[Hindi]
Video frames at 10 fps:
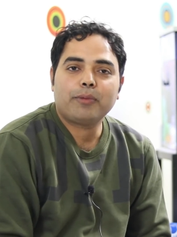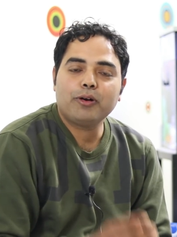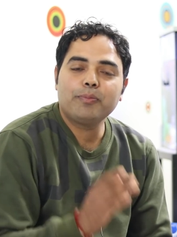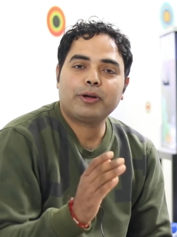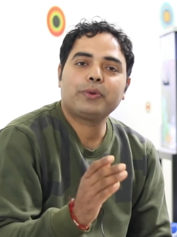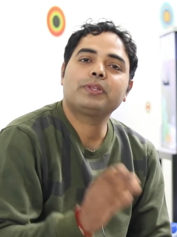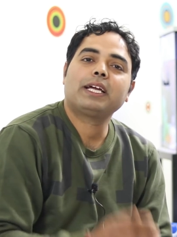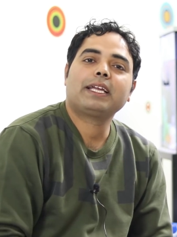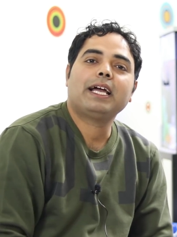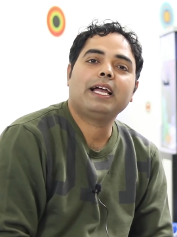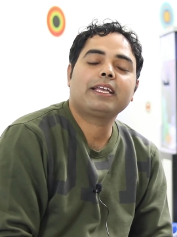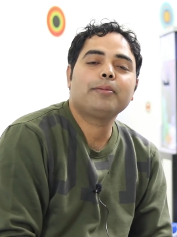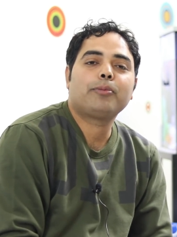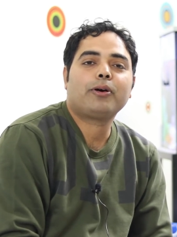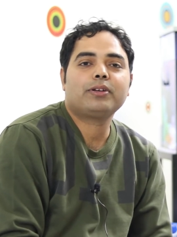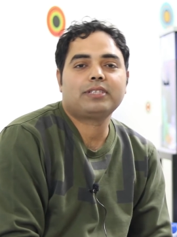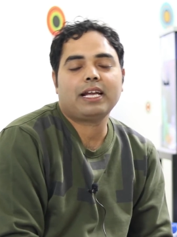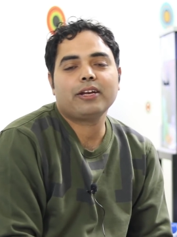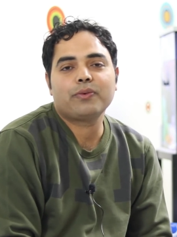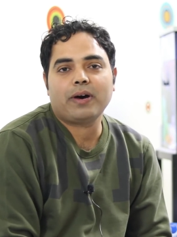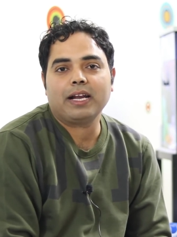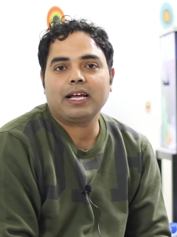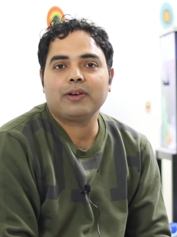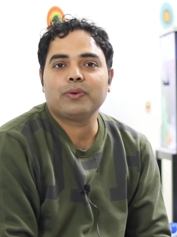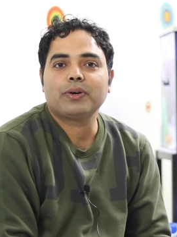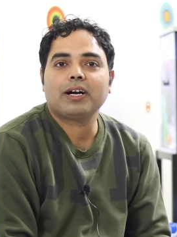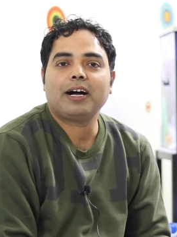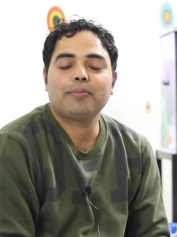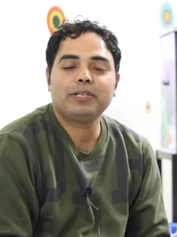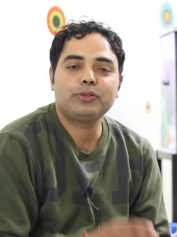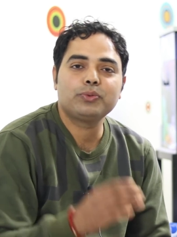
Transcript: मऊ पर होता क्या है कि बहुत सारे ग्वाला लोग अपने